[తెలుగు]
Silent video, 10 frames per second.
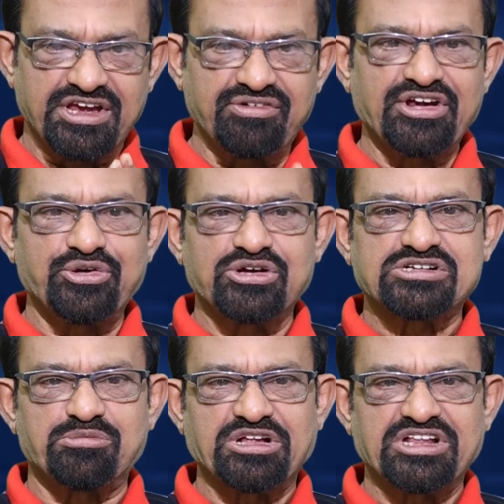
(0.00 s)
ఈ వెన్యూకి
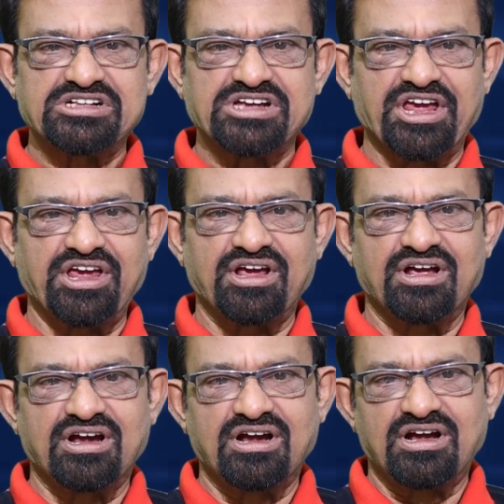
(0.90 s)
సంబంధించి
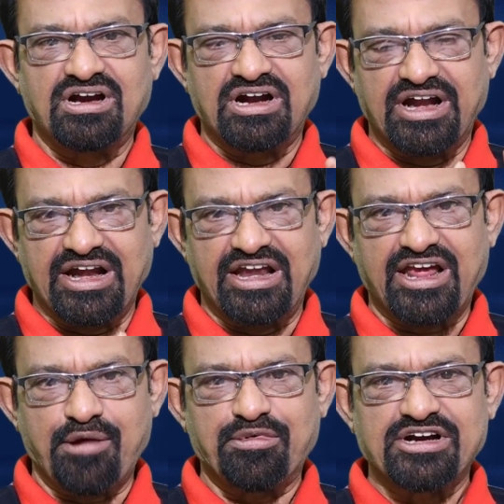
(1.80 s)
ఢిల్లీ
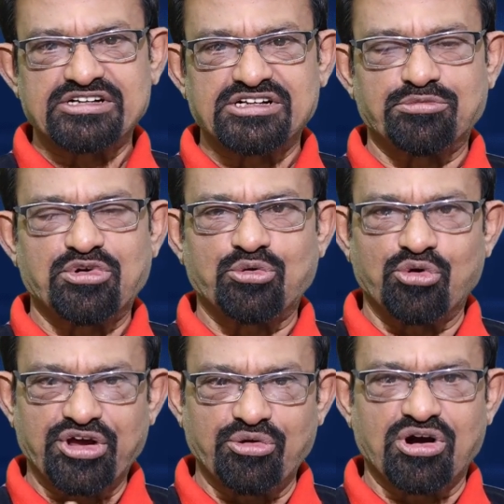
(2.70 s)
క్యాపిటల్స్ ఇంత మటుకు
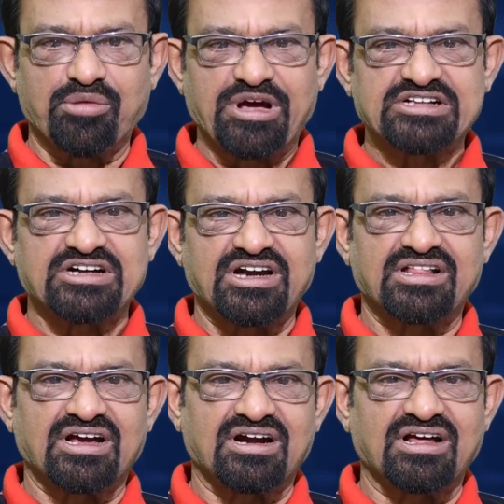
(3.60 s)
ఒకే ఒక్క మ్యాచ్
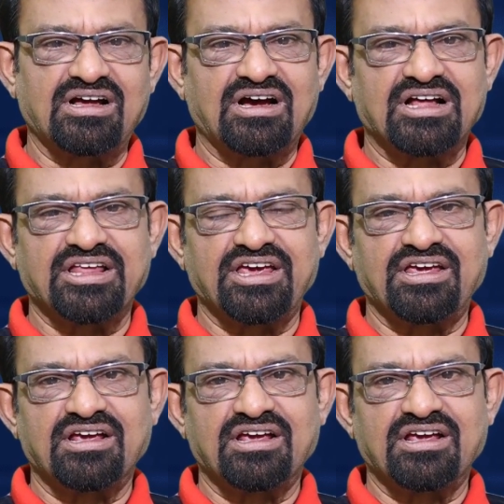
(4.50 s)
ఆడింది అక్కడ అది